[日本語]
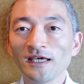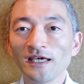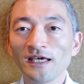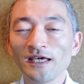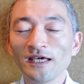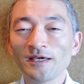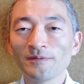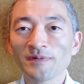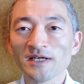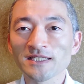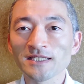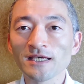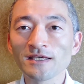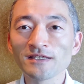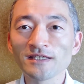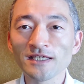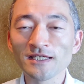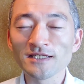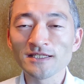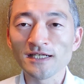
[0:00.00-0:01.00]
えー、まあ、
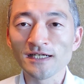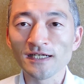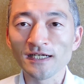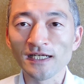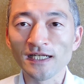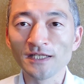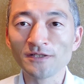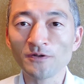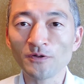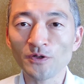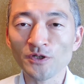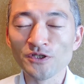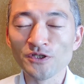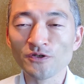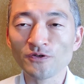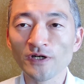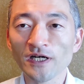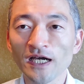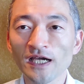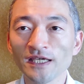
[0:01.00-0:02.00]
千金さんからのご
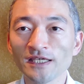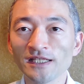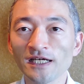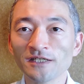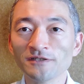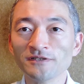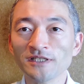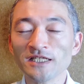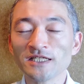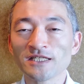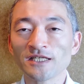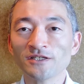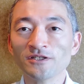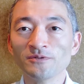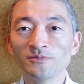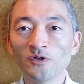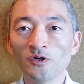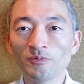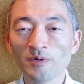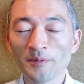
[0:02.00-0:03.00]
紹介になるんですけ
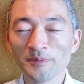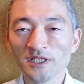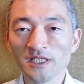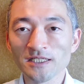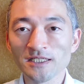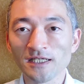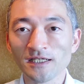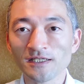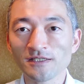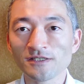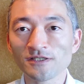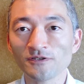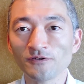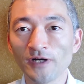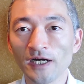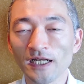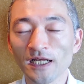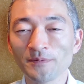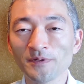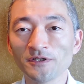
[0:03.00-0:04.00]
ども、まあ、皆さん一
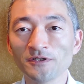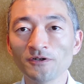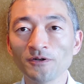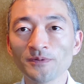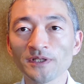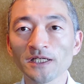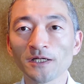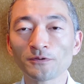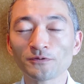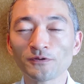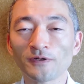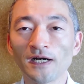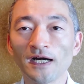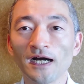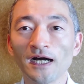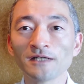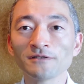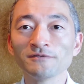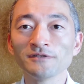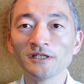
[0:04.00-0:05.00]
度はラベルを見たこと
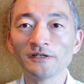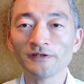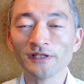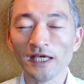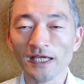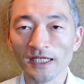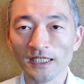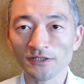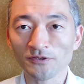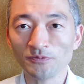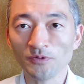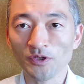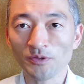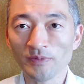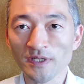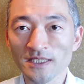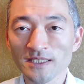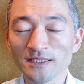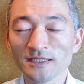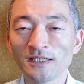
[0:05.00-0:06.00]
があるんではないかと思い
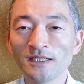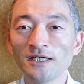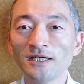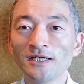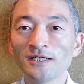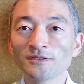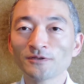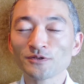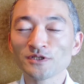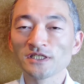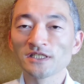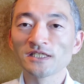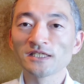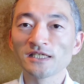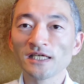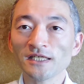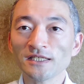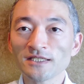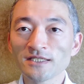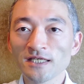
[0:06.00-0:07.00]
ます。栃
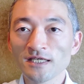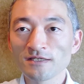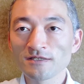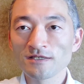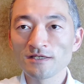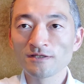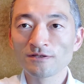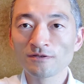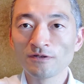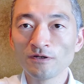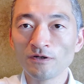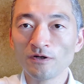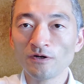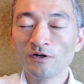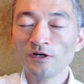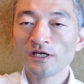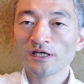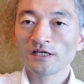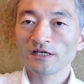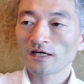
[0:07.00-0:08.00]
木県千金
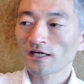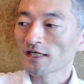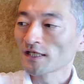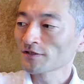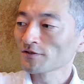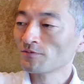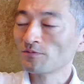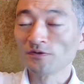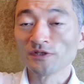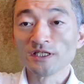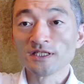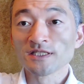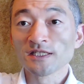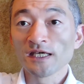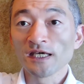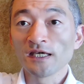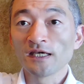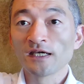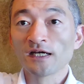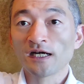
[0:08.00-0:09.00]
の赤とんぼです
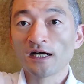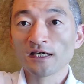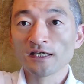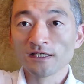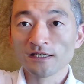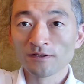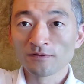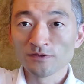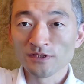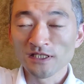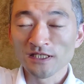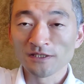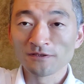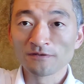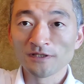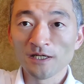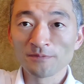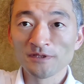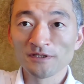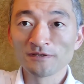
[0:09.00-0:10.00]
ね。はい、こちら
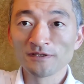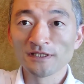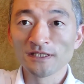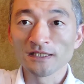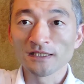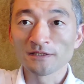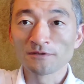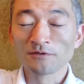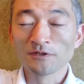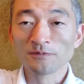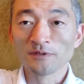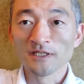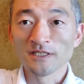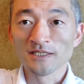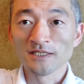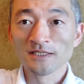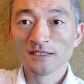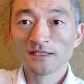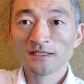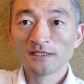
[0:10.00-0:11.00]
のラベルになっておりま
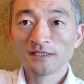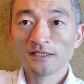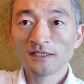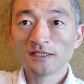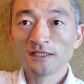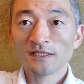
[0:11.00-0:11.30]
す。